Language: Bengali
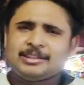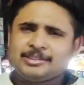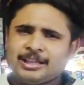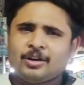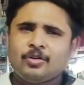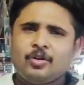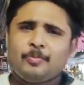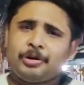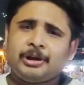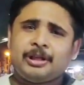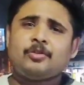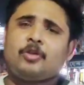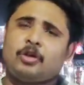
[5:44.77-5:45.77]
খেতে থাকো
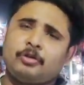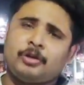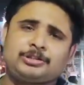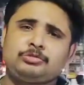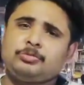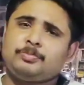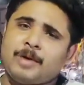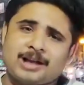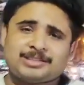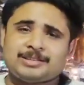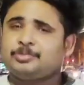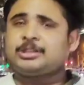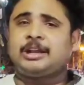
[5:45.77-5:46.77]
মনে রেখো করোনা শুধু
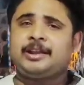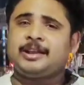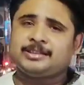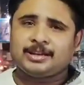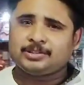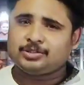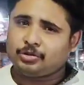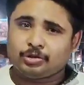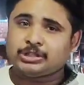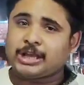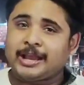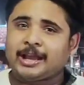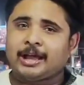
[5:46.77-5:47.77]
মাস্ক এবং স্যানিটাইজারের
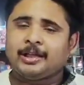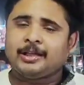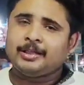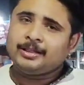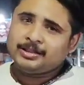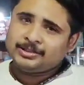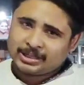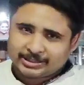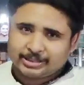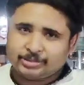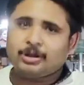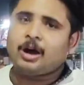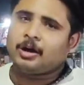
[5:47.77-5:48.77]
জন্য যায় না
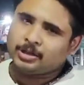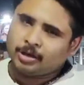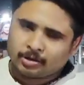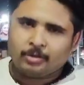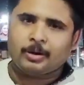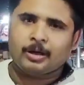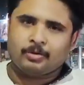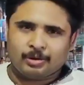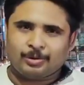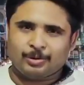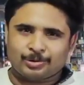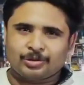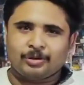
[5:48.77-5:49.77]
সাথে কিন্তু খাওয়া দাওয়াটাও ভালো
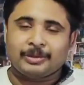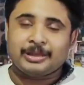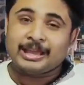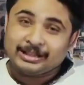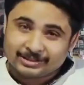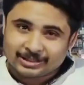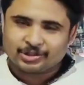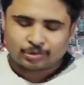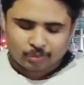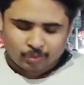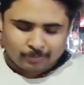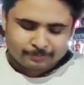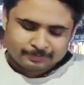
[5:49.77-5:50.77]
করে করতে হবে
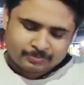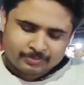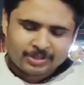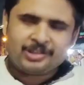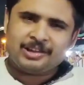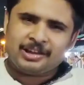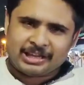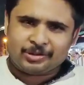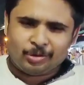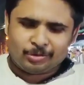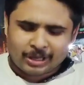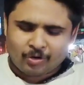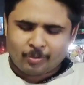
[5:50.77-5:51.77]
হেলথের জন্য
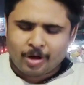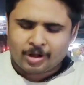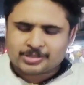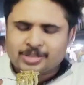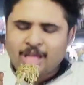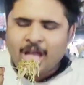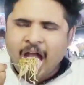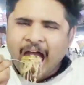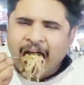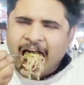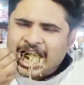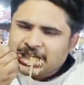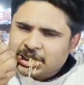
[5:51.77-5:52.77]
খেতেও থাকো বস
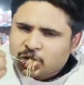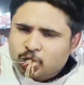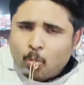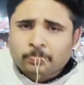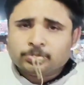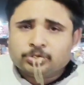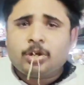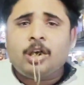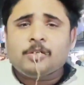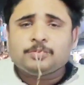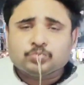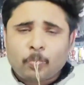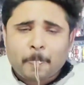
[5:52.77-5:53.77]

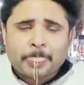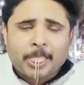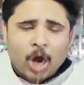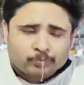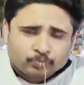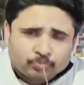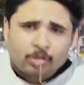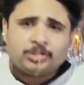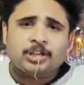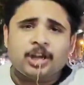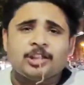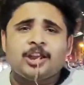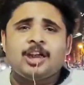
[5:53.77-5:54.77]
আর
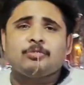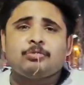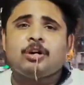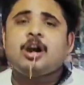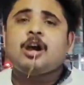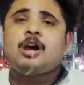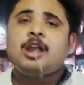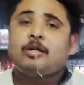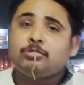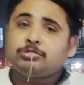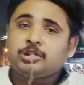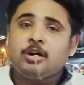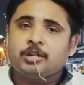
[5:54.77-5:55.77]
যারা যারা এখনও
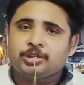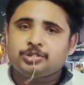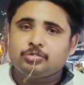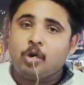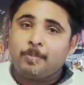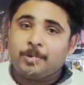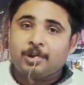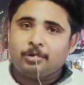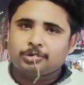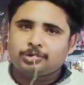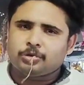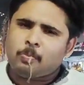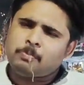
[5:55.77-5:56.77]
রাক্ষস খাওয়াটার জন্য
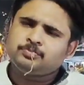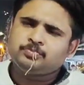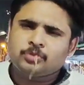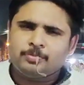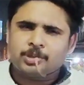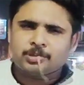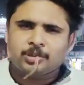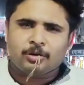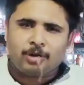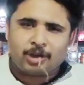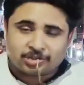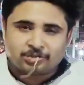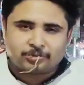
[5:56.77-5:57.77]
অপেক্ষা করছো দেখতে
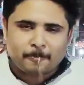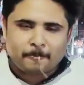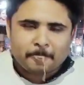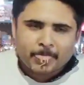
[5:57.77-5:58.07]
থাকো আসছি